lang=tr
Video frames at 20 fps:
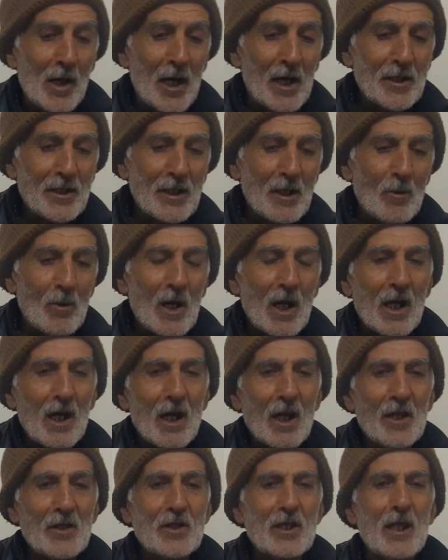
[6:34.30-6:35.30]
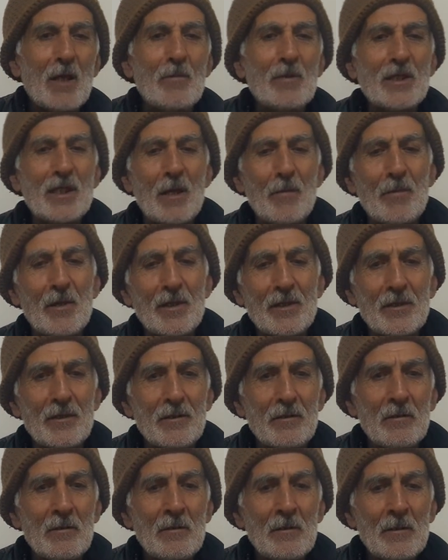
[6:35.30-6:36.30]
Her zaman kalesi de bir
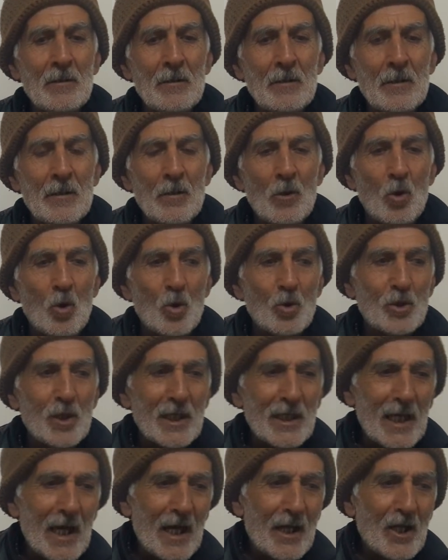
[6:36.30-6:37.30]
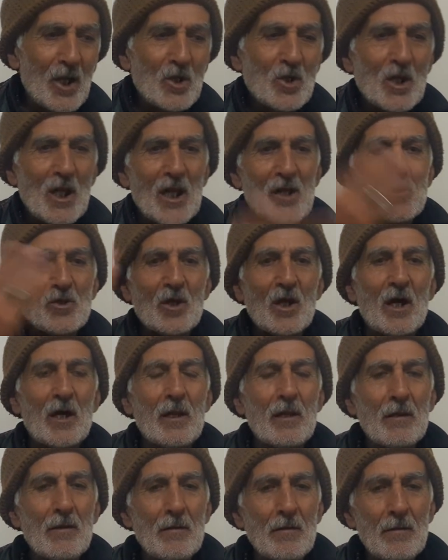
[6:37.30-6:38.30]
tepedir. Orada da enerjiler
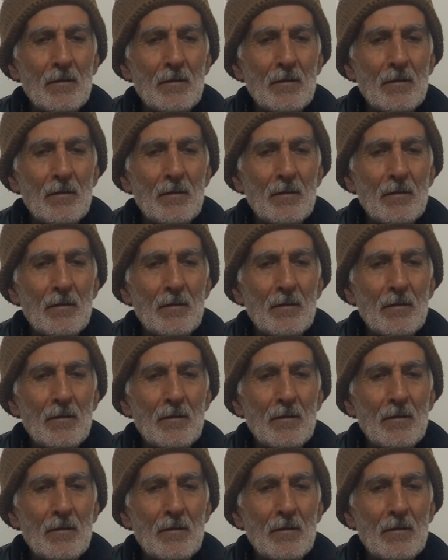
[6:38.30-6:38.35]
çıkar.